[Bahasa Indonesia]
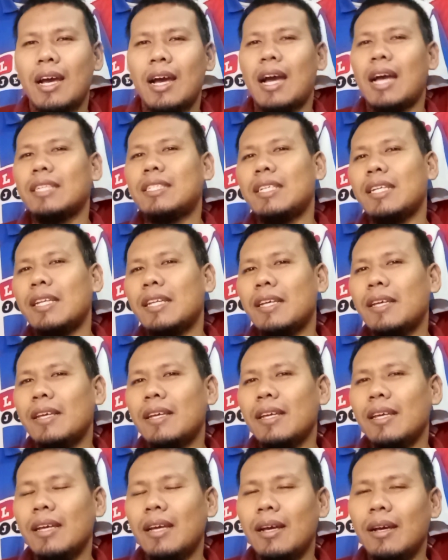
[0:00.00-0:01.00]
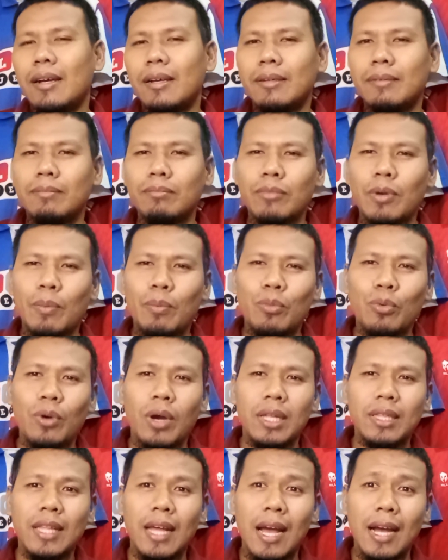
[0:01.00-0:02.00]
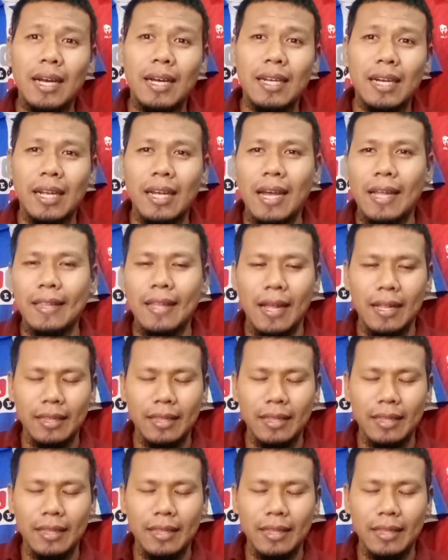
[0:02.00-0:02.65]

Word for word: Hasil ini membuat agregat